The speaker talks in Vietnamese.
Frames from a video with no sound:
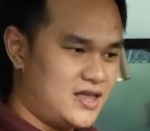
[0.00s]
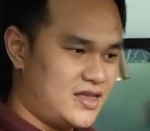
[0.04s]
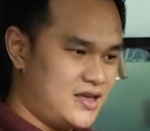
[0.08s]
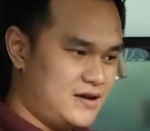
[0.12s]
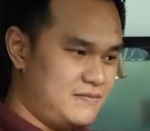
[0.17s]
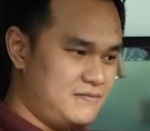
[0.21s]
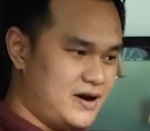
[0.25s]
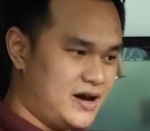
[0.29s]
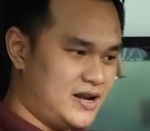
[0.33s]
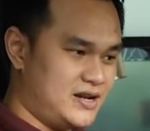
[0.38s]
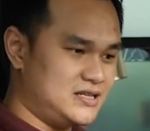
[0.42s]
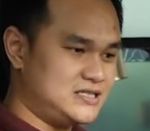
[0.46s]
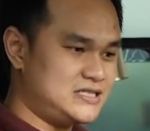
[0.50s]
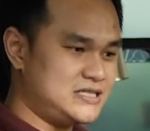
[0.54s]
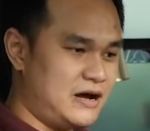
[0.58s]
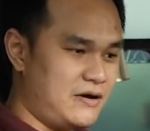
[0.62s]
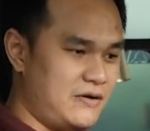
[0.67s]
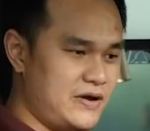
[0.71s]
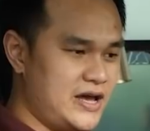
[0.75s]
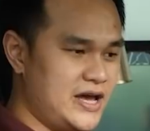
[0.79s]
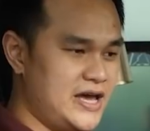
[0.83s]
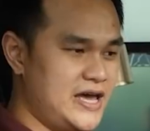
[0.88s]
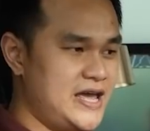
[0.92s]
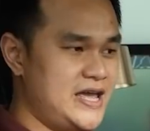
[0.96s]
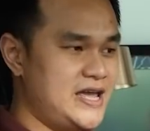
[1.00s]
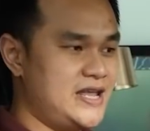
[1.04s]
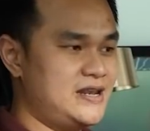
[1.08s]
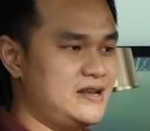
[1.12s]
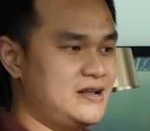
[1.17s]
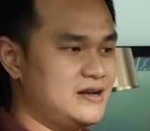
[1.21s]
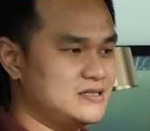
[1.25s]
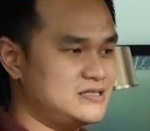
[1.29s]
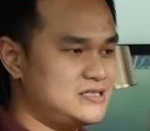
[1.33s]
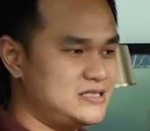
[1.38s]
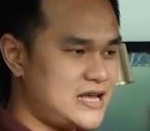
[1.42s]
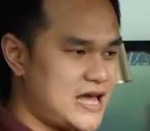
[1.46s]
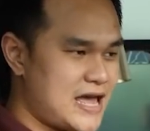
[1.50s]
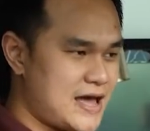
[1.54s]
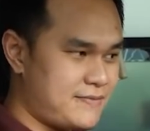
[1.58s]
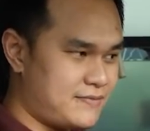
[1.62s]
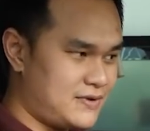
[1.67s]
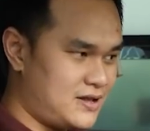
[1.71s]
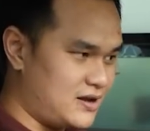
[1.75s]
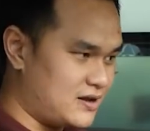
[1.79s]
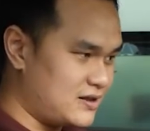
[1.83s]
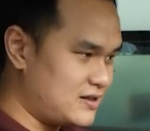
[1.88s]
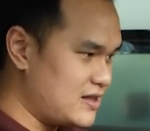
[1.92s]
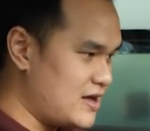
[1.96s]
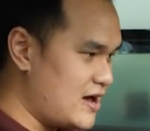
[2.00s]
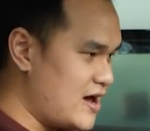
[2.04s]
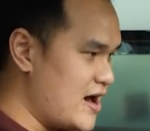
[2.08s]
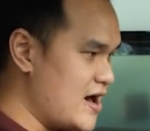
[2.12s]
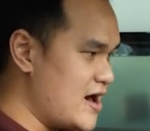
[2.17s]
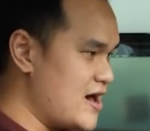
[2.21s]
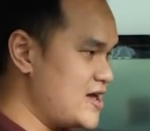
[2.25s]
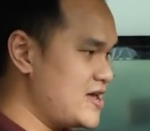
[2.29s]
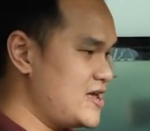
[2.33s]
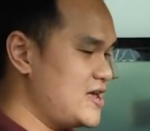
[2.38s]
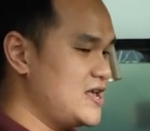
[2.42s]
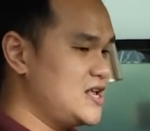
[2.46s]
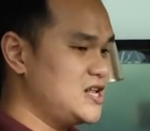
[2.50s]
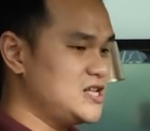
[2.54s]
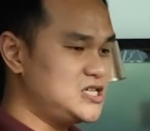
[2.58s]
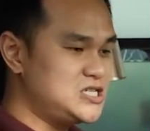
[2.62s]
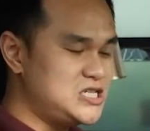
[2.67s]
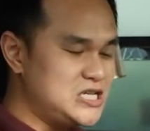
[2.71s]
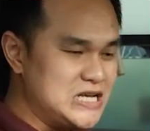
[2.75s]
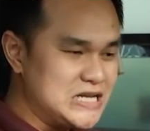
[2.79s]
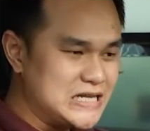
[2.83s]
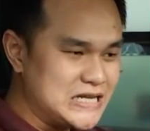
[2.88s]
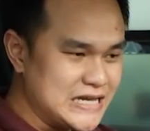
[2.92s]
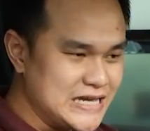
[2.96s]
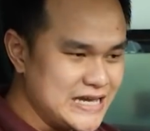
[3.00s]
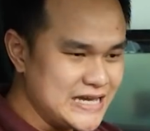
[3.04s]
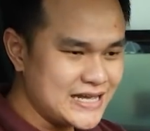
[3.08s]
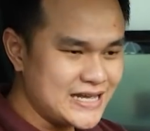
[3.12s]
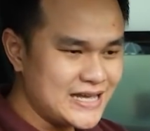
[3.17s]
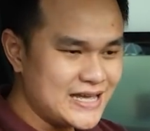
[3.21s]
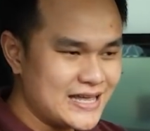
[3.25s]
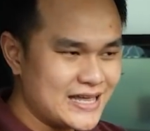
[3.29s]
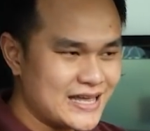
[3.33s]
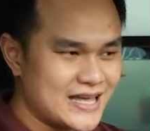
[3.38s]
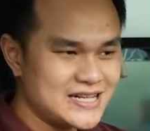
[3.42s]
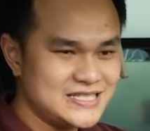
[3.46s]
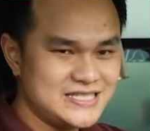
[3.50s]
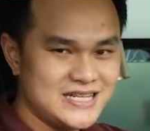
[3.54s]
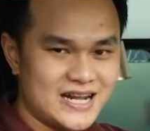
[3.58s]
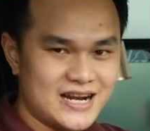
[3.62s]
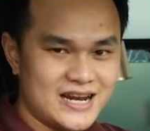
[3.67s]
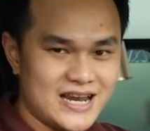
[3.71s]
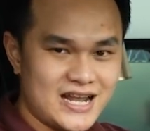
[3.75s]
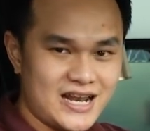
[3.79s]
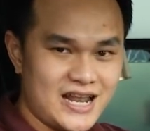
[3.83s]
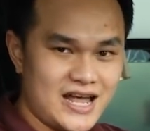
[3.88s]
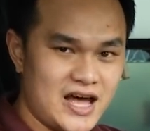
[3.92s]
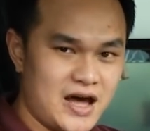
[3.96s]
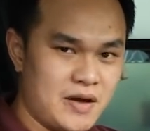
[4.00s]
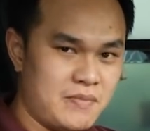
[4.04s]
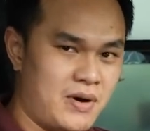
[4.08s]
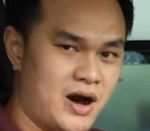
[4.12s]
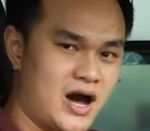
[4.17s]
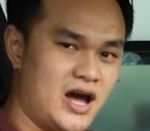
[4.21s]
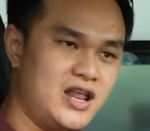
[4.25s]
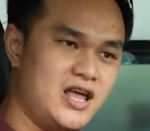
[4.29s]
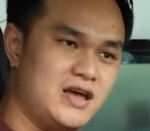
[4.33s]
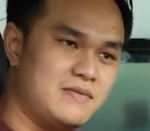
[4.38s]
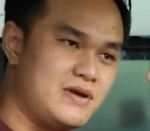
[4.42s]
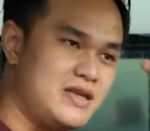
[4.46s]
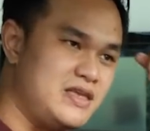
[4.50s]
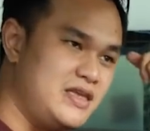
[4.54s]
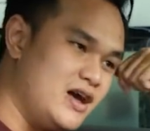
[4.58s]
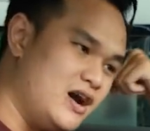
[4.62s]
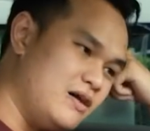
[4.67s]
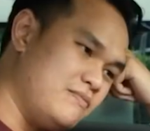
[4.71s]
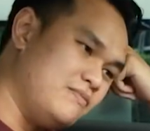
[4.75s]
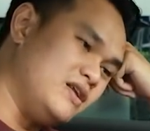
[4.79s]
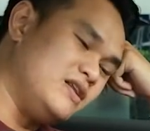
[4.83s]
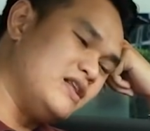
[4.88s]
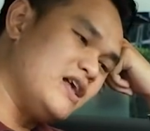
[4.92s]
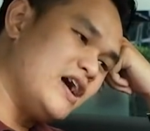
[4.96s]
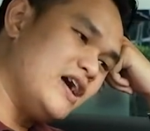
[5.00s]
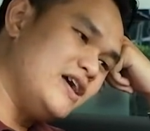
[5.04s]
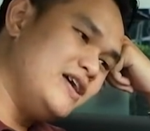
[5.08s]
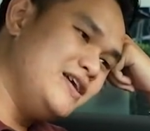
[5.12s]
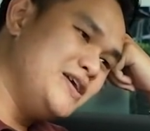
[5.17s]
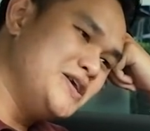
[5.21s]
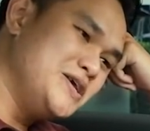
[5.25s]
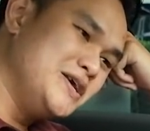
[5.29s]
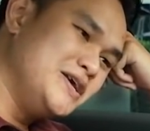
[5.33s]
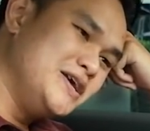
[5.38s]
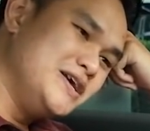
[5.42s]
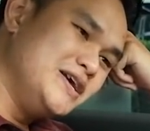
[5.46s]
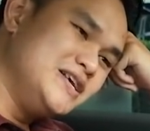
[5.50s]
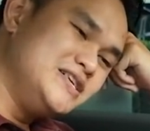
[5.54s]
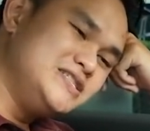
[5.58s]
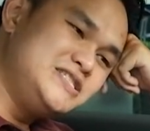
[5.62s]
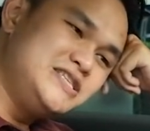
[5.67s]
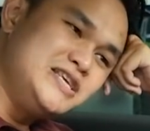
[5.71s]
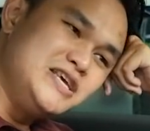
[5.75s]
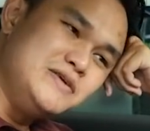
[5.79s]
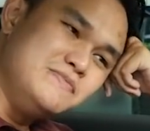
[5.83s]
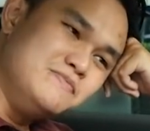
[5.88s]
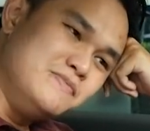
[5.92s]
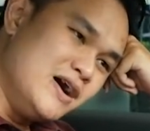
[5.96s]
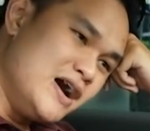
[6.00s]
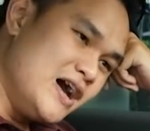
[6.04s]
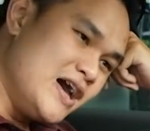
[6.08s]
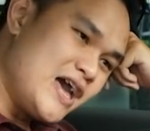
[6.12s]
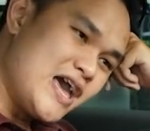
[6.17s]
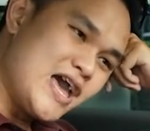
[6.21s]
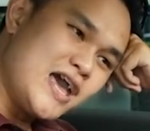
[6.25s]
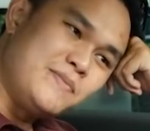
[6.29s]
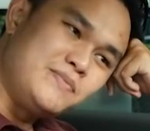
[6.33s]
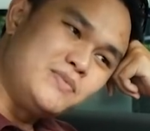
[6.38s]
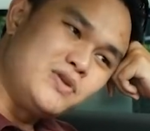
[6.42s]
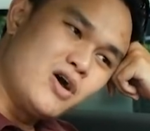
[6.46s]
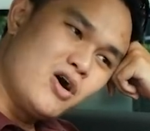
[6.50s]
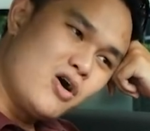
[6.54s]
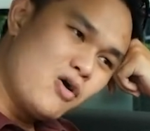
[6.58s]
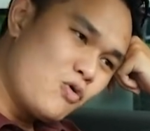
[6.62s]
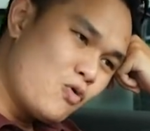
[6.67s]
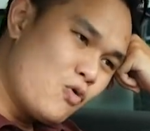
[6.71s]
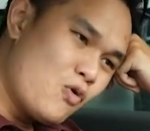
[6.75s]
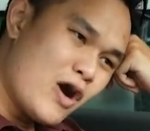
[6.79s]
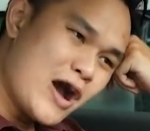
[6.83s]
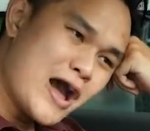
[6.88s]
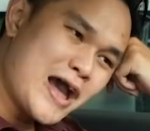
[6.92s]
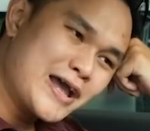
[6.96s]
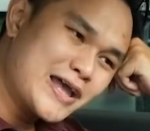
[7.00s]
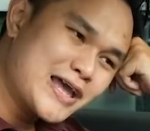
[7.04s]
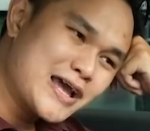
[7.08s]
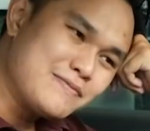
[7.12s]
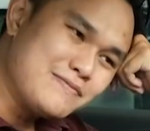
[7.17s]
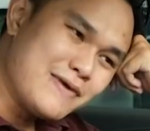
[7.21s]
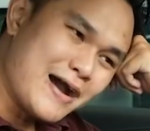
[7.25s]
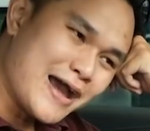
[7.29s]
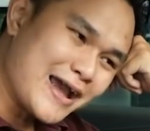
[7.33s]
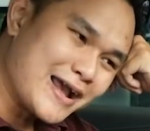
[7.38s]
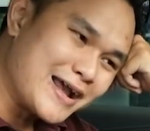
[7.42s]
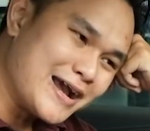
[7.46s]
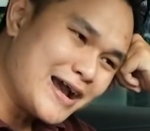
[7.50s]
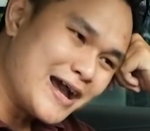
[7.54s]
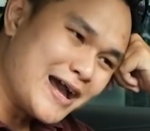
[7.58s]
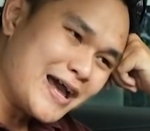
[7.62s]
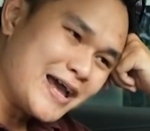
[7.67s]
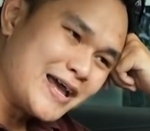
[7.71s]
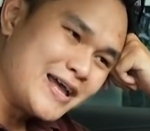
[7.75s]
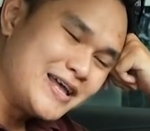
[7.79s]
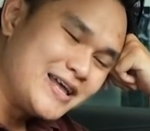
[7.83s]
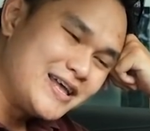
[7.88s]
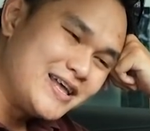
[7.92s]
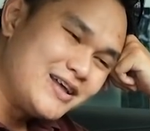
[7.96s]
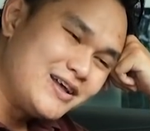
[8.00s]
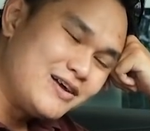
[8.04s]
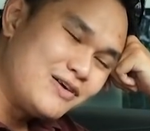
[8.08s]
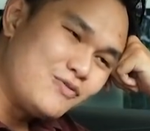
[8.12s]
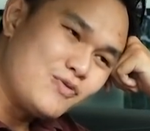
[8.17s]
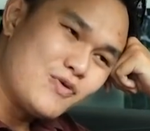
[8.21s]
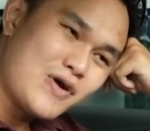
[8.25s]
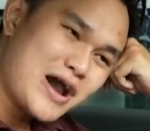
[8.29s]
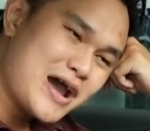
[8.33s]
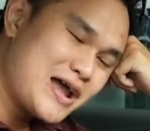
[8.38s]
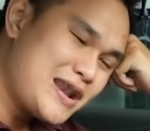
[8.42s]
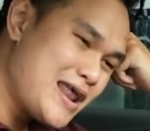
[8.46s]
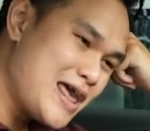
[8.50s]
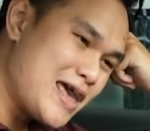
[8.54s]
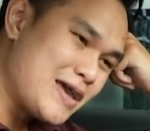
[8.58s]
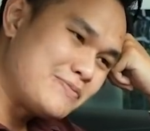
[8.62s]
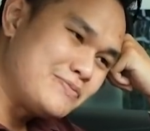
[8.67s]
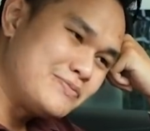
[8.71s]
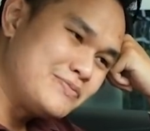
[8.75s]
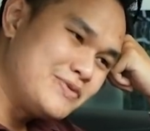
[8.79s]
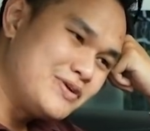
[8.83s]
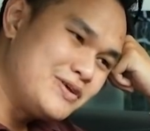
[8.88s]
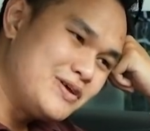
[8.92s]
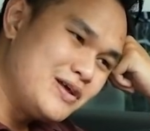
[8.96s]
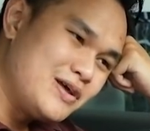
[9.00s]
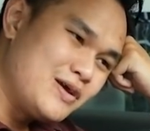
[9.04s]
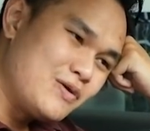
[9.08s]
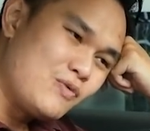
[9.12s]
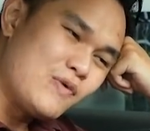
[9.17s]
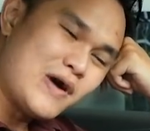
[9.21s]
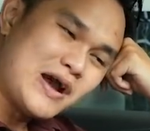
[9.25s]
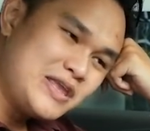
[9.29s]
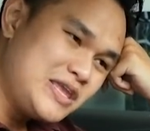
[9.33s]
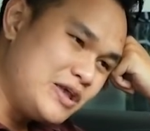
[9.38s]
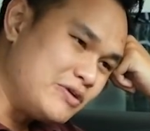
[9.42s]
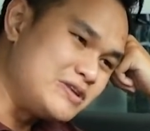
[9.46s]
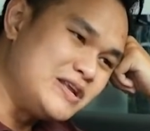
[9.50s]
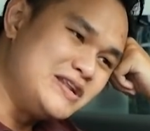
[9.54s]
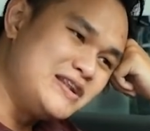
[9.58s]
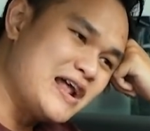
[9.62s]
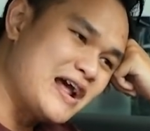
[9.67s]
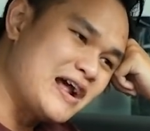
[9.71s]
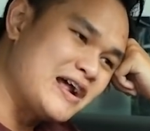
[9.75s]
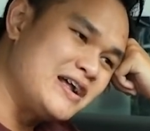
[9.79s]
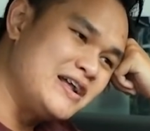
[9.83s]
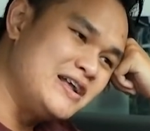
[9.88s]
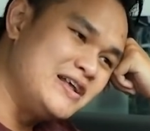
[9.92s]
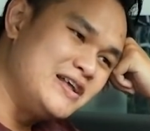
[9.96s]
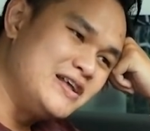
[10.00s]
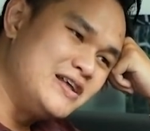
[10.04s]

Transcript: Chứ mình sau khi được xem thực tế chi tiết cái C-Class thế hệ mới thì bây giờ mình thấy si mê em nó quá các bạn à. Quá đẹp, quá nhiều tính năng.